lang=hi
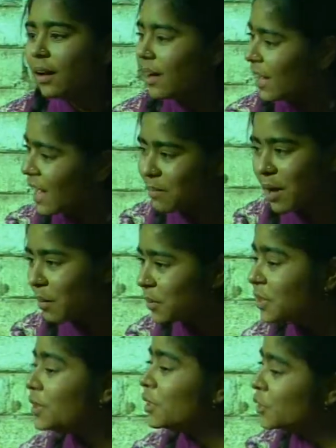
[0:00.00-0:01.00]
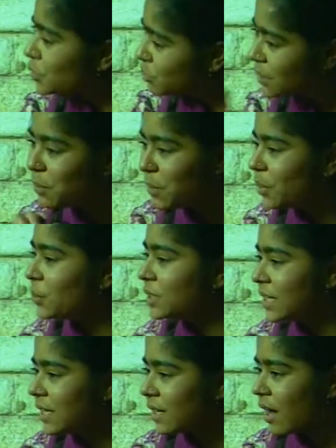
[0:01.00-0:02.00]
हाँ भाभी तुमने बिल्कुल
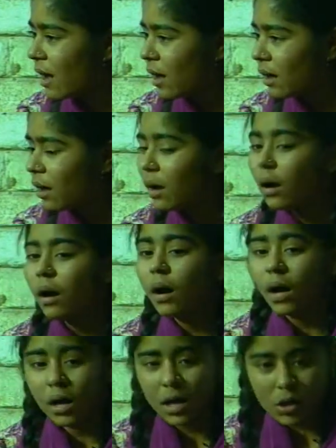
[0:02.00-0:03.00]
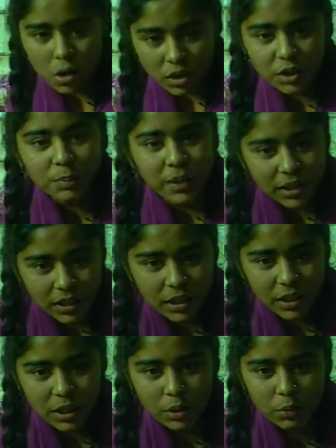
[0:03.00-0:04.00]
ठीक कहा अगर औरत पढ़ी
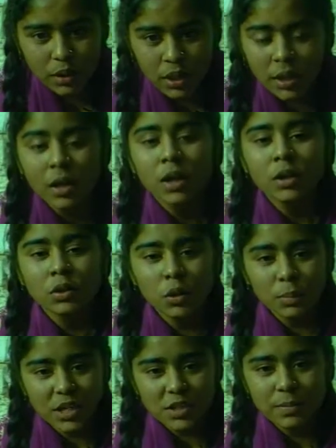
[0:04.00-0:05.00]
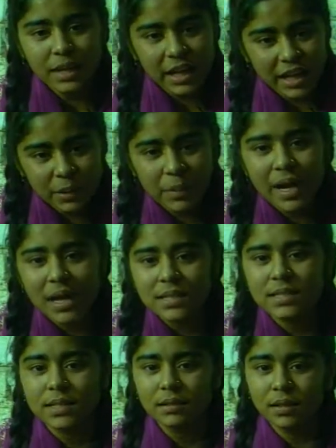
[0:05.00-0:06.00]
लिखी होगी तो बस में कहीं भी आ जा
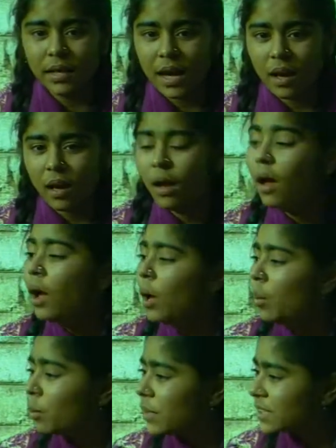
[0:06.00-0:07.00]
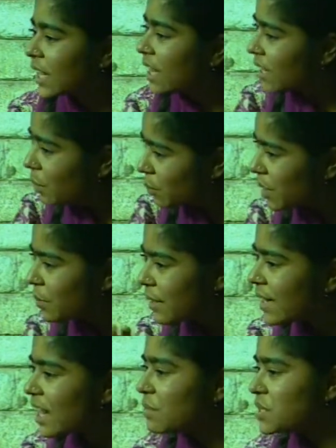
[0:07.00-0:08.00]
सकती है बस का नंबर भी
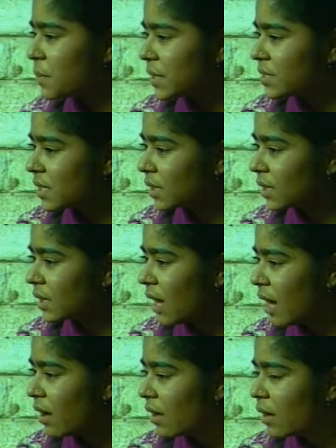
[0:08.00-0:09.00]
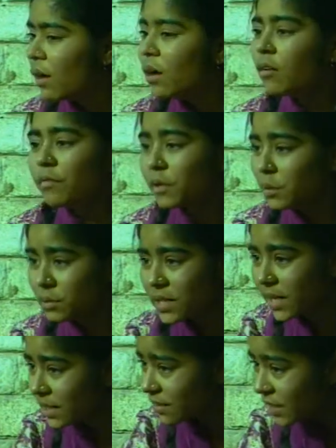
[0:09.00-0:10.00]
आराम से पढ़ सकती है फिर उसे
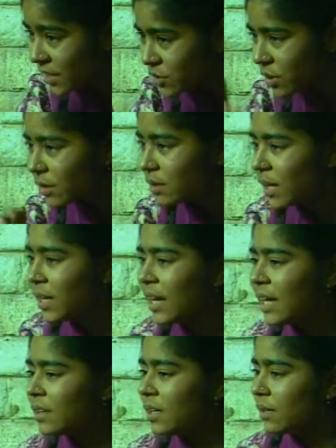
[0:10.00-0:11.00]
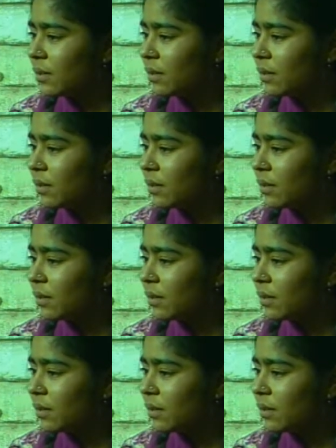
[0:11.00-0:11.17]
किसी की जरूरत नहीं रहती